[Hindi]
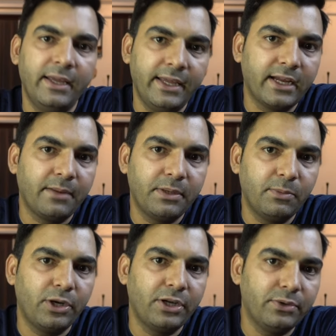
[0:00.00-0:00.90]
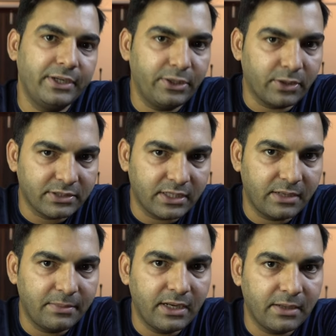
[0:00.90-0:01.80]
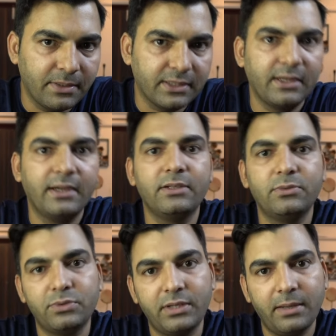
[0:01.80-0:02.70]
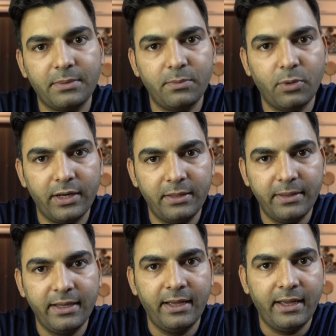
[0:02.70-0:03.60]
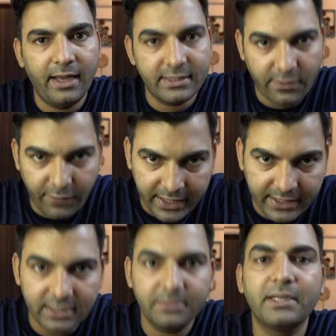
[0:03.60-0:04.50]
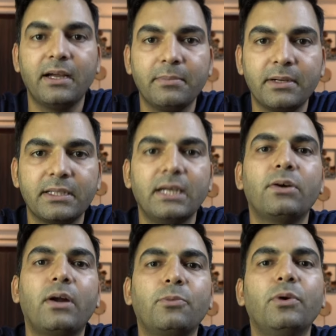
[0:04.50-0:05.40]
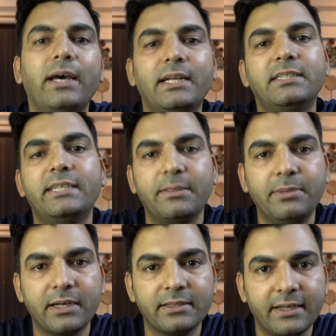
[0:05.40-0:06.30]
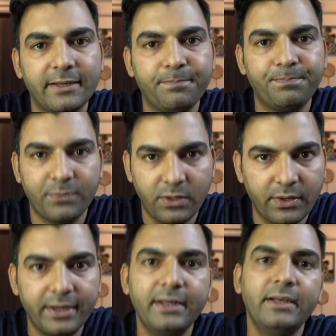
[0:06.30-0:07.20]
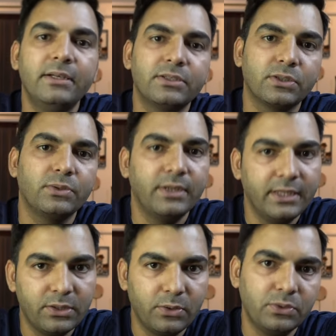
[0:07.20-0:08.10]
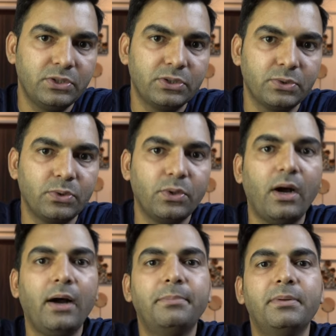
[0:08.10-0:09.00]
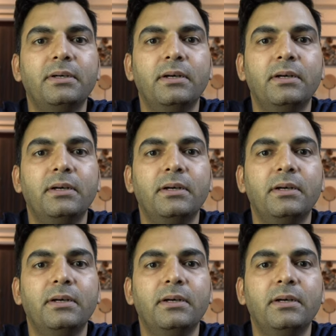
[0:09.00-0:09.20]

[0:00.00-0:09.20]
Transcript: एक आपकी बॉडी को डिटॉक्स करने में हेल्प करता है दूसरी आपकी बॉडी में एज अ फैट कटर भी काम करता है और आपको एनर्जेटिक भी रखता है राइट सो right? so, इन दोनों चीज़ों को आप